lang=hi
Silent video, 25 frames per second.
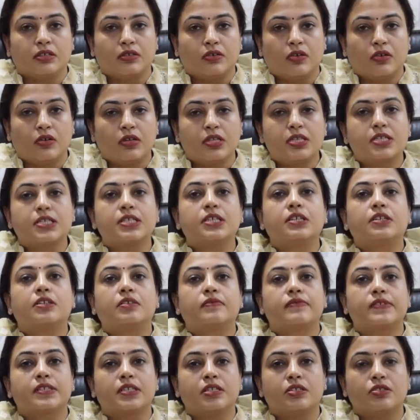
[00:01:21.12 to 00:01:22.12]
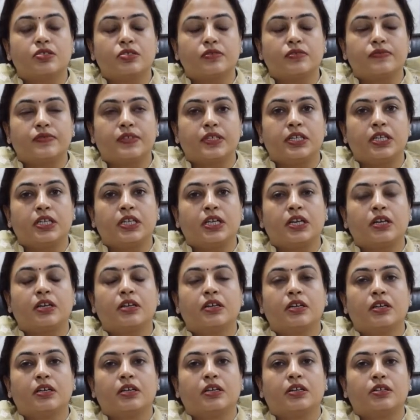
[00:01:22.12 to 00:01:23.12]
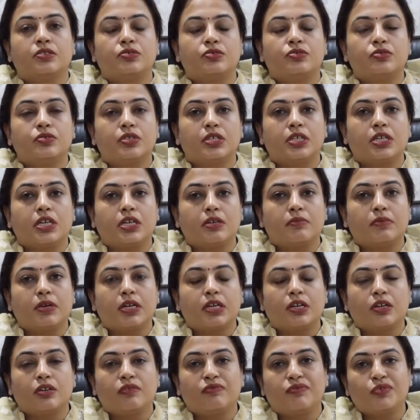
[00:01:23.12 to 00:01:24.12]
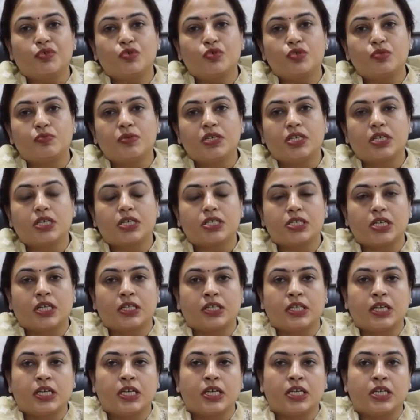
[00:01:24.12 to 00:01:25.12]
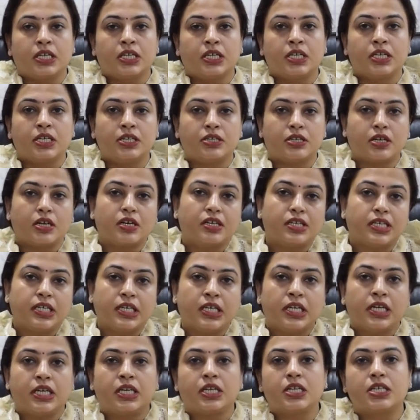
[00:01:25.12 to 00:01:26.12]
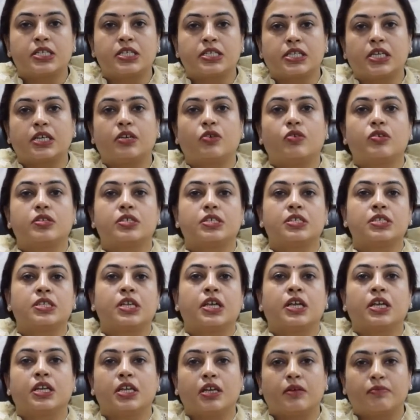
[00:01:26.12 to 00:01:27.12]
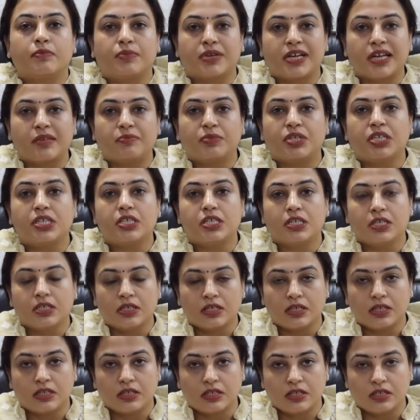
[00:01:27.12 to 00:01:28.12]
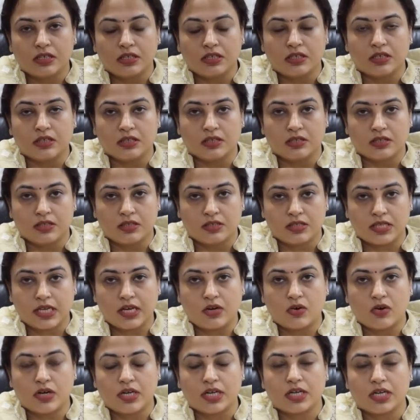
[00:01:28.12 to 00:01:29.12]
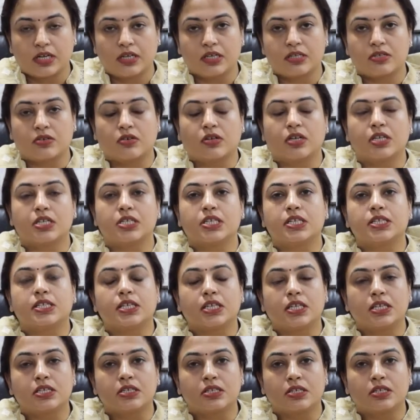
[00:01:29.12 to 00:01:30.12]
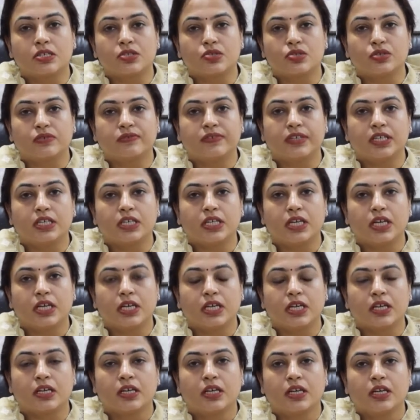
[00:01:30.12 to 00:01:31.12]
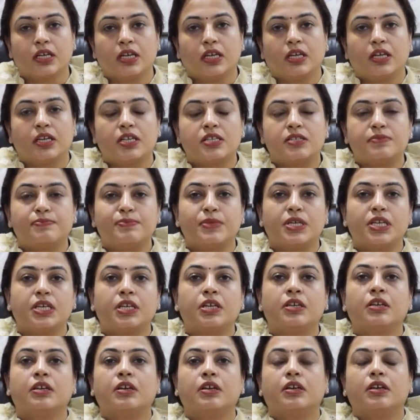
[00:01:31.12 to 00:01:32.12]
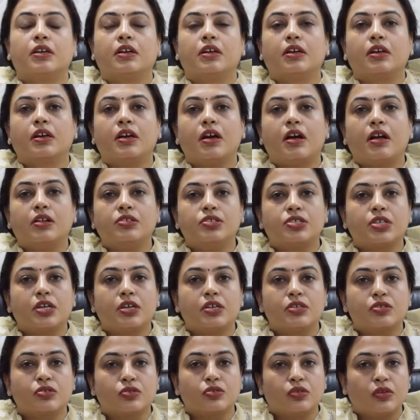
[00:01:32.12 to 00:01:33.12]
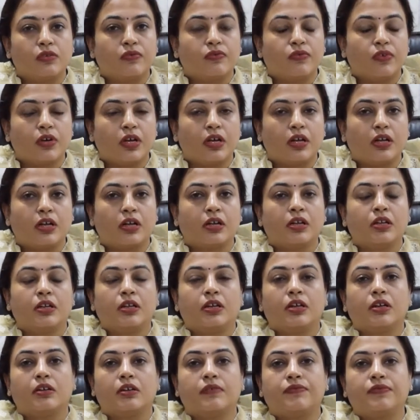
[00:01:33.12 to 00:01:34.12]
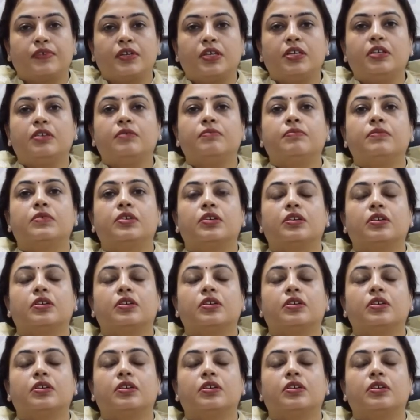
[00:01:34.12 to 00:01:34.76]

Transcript: ऑनसेट ऑफ स्किजोफ्रेनिया जो कि कई बार कंफ्यूज भी कर जाता है कि ये ड्रग रिलेटेड साइकोसिस है या प्राइमरी साइकोटिक डिसऑर्डर जैसे कि स्किजोफ्रेनिया है इसमें uh, गांजा सुल्फा अफीम